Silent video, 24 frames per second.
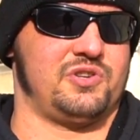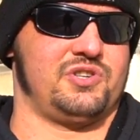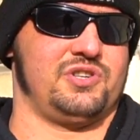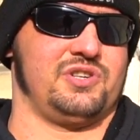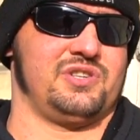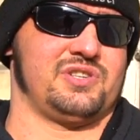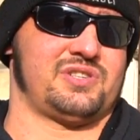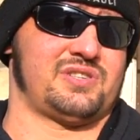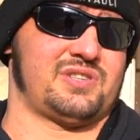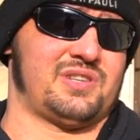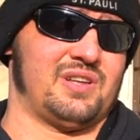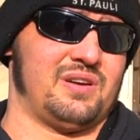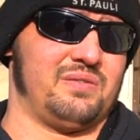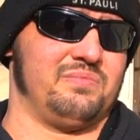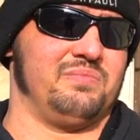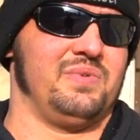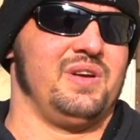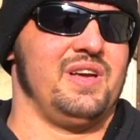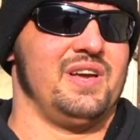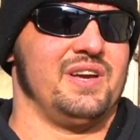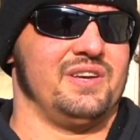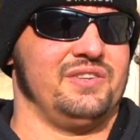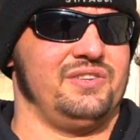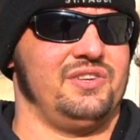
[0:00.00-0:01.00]
Через там
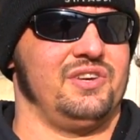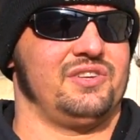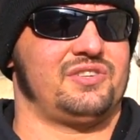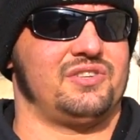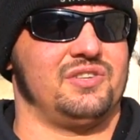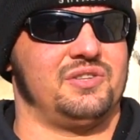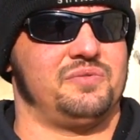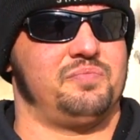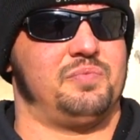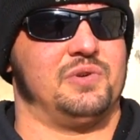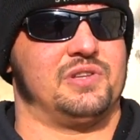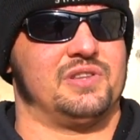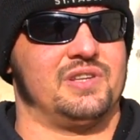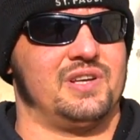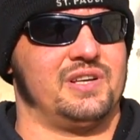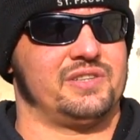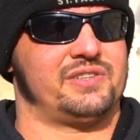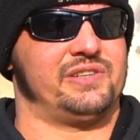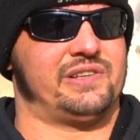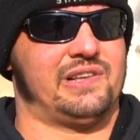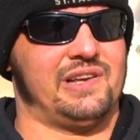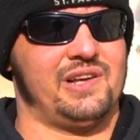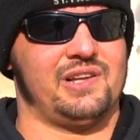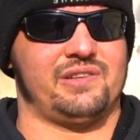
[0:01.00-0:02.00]

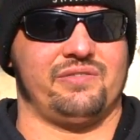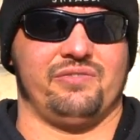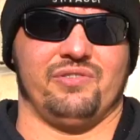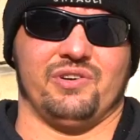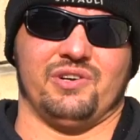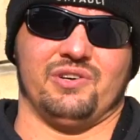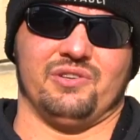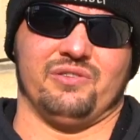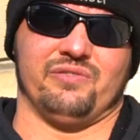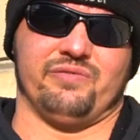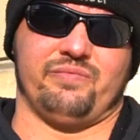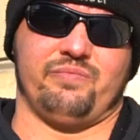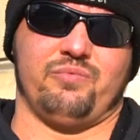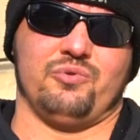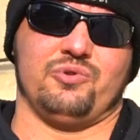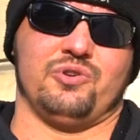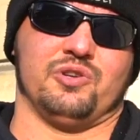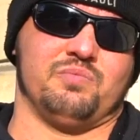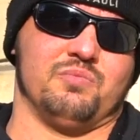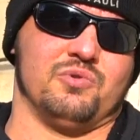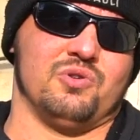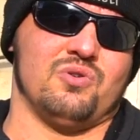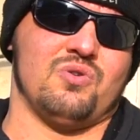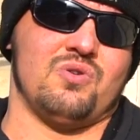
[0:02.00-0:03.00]
10-15 лет веганов
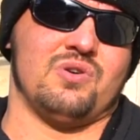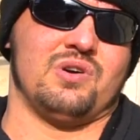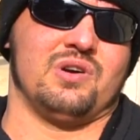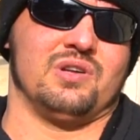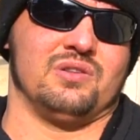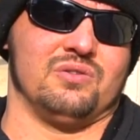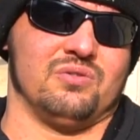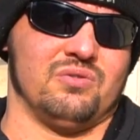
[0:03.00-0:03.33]
будет много,